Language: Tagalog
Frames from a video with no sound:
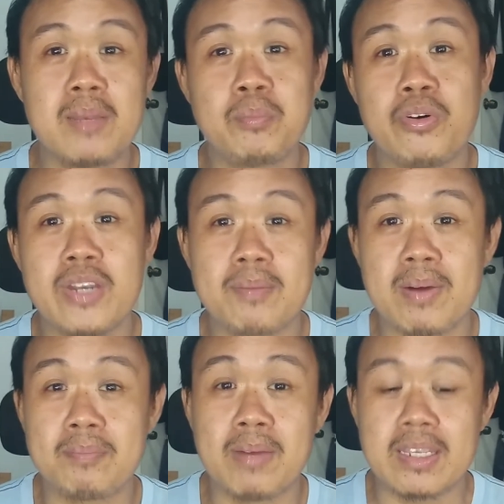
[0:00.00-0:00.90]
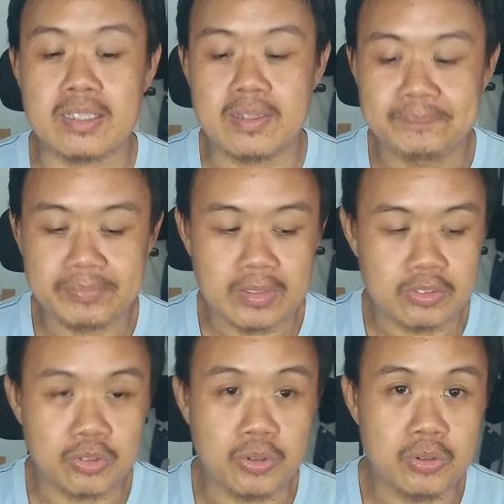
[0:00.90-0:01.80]
po na pang bike.
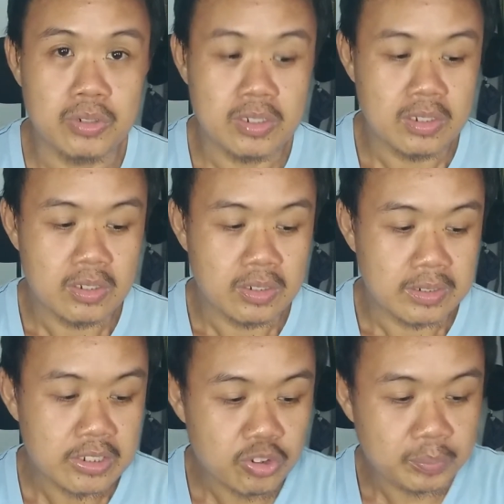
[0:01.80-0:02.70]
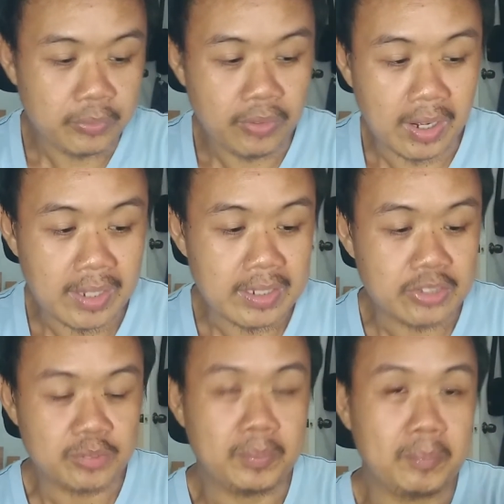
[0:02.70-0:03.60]
So dito po ay
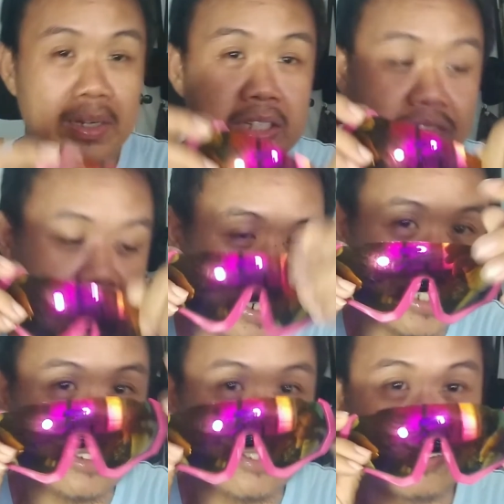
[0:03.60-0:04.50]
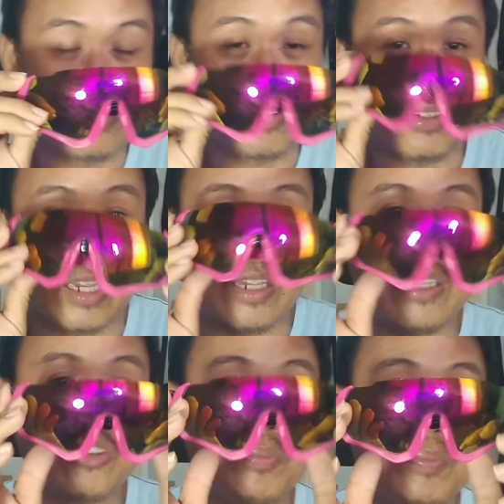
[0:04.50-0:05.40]
ito po pala yung shades. Okay,
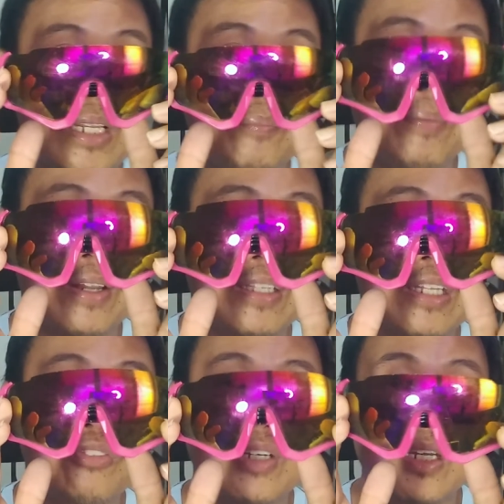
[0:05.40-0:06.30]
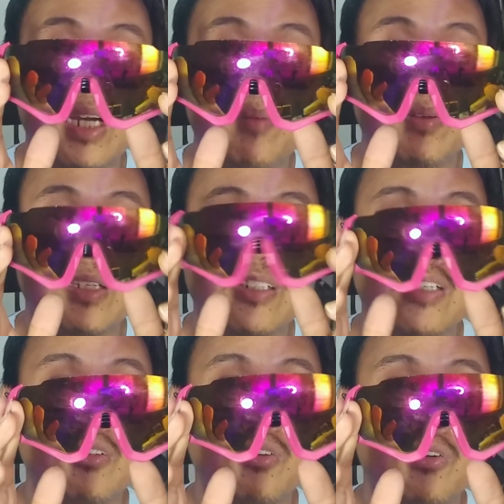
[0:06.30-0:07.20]
ito pala parati kung ginagamit na
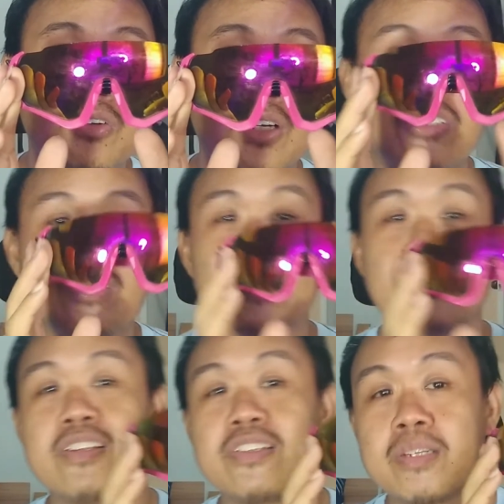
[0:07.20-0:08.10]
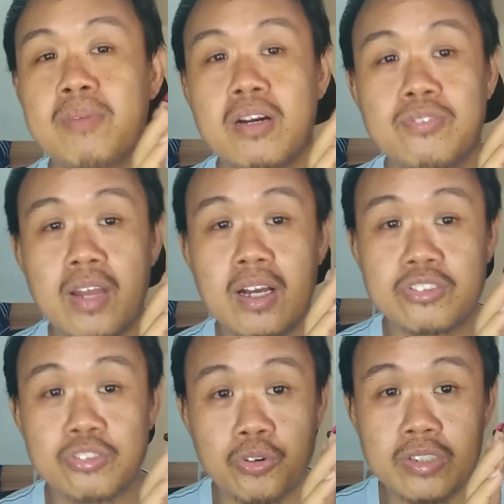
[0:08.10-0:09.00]
shades. So as you can see sa mga vlogs
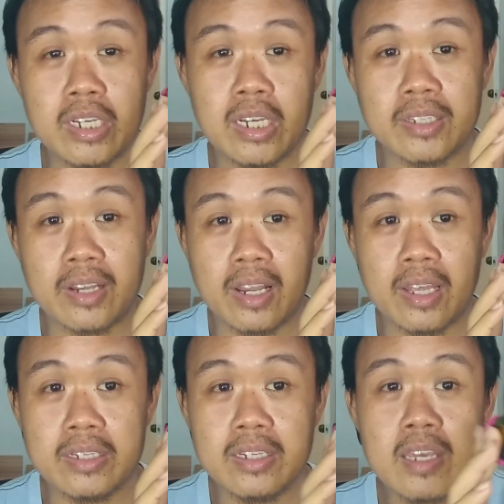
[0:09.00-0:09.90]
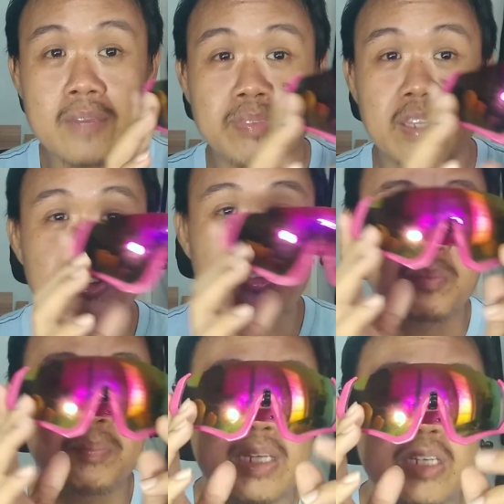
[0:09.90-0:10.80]
ko na nagra-ride, ito po
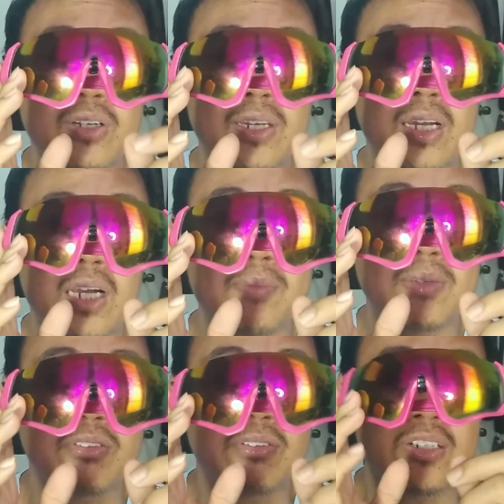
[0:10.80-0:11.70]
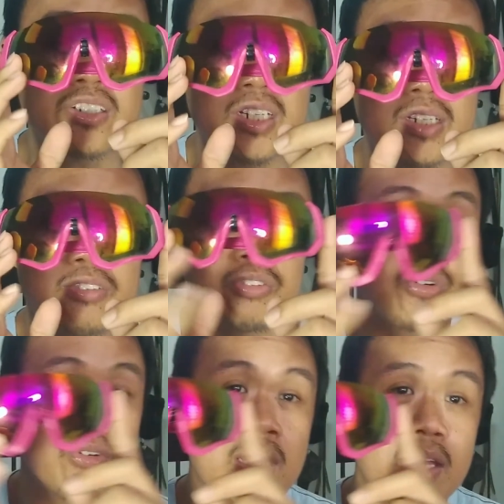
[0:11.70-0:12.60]
pala yung ginagamit ko na shades.
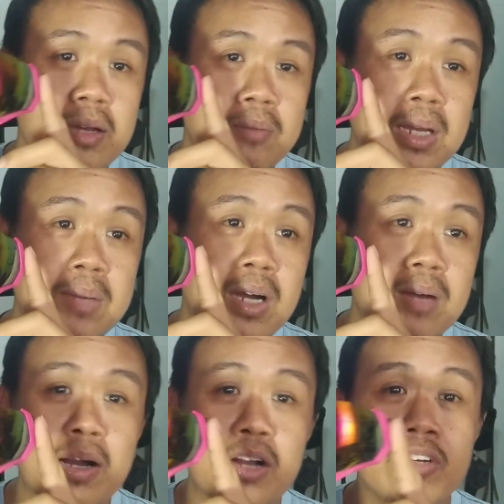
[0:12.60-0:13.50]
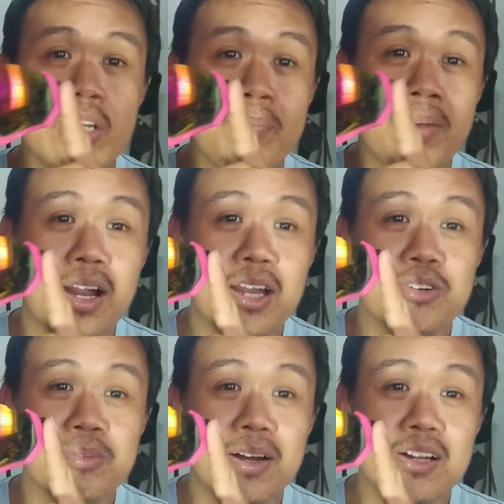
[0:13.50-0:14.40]
So may mga bago na pala ngayong
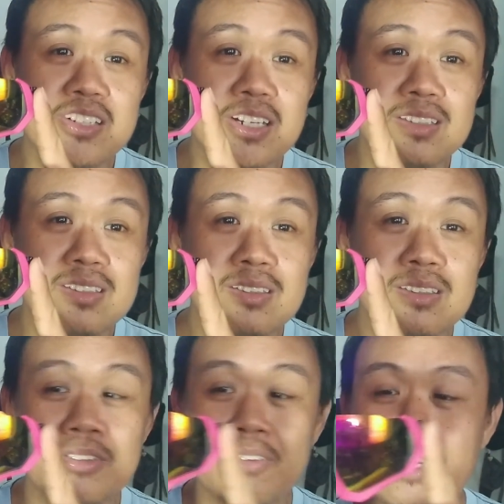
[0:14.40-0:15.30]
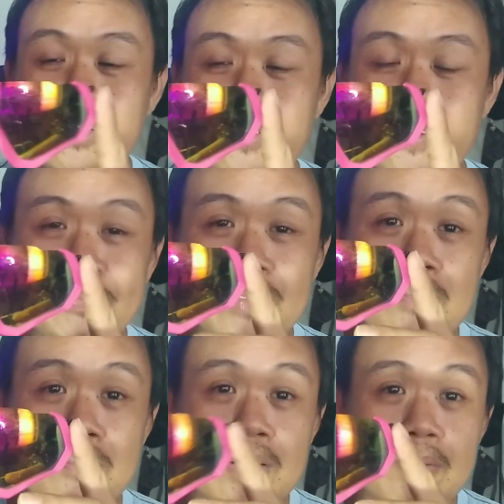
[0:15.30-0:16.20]
mga shades yung ano,
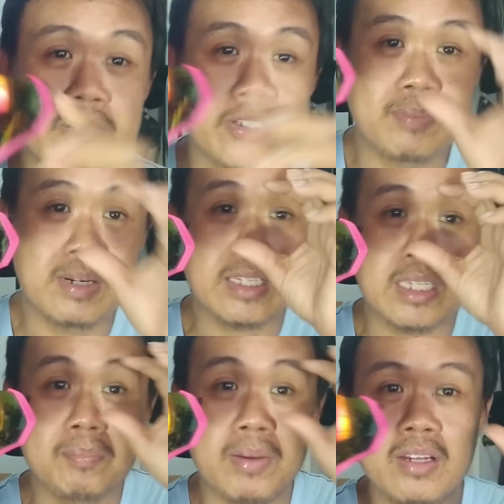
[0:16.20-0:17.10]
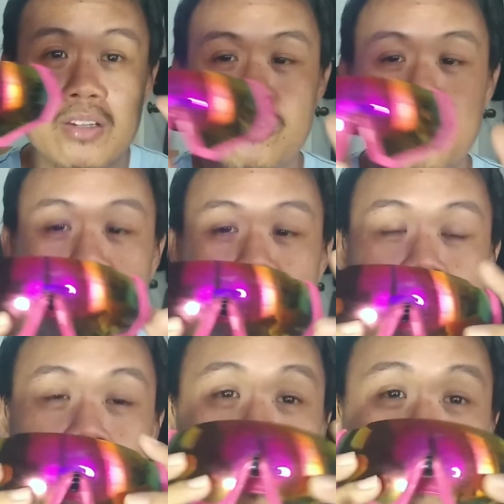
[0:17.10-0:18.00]
mas malaki pa. So,
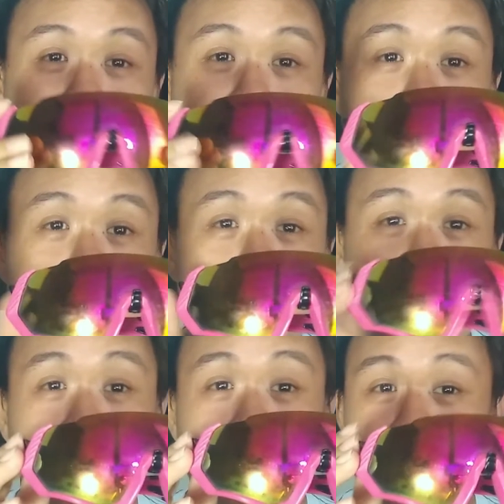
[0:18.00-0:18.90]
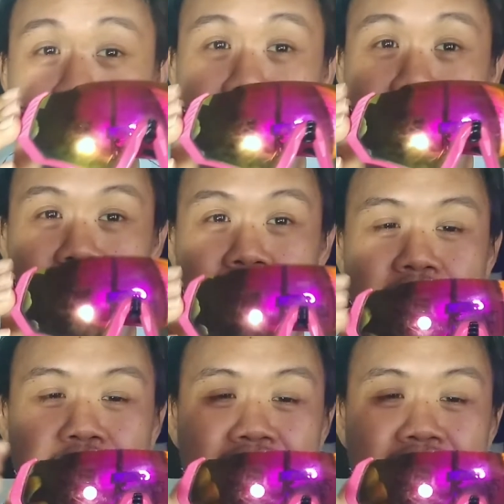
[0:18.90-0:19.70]
bibili pa ako noon. So,